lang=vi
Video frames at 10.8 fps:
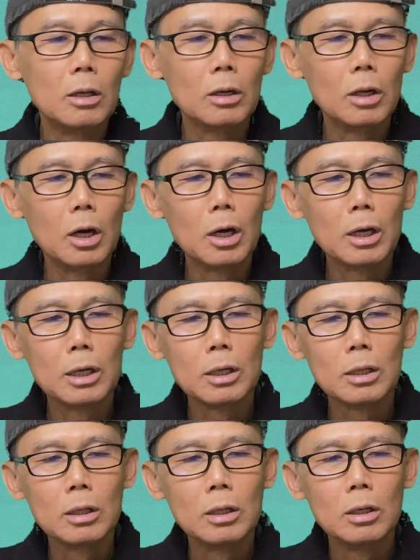
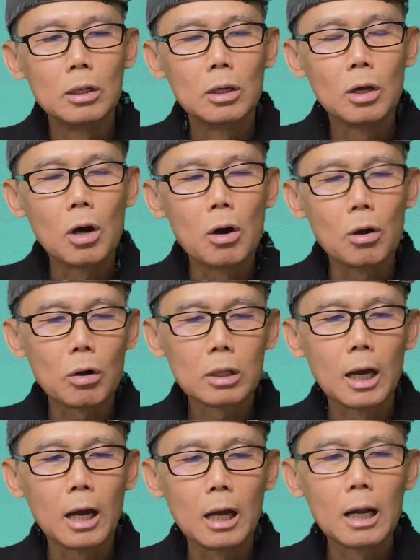Rồi họ có
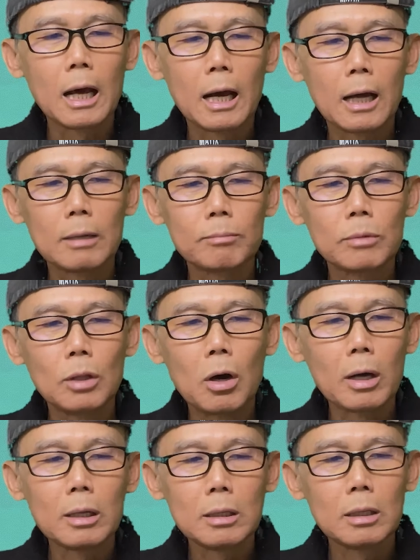thể là
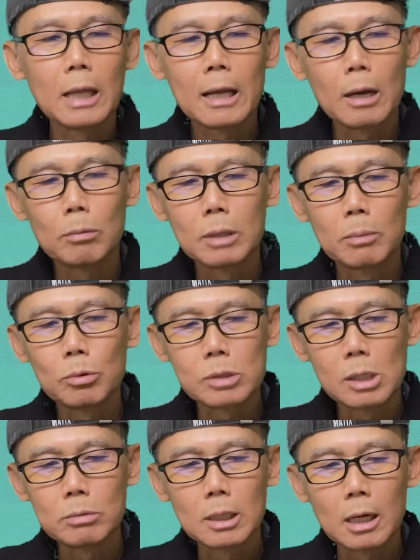nói dài dòng thêm chút
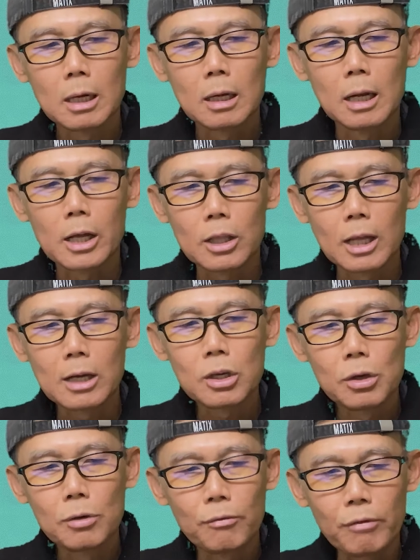xíu nữa nha, là thank
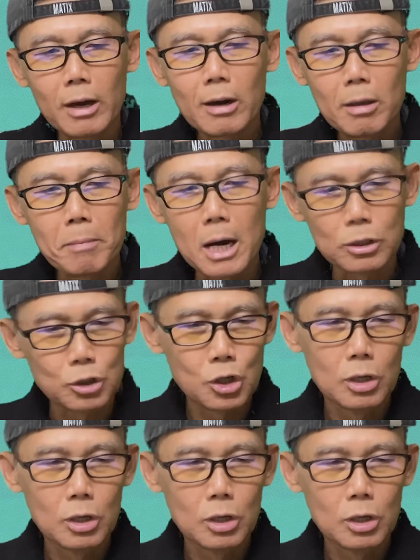you very much,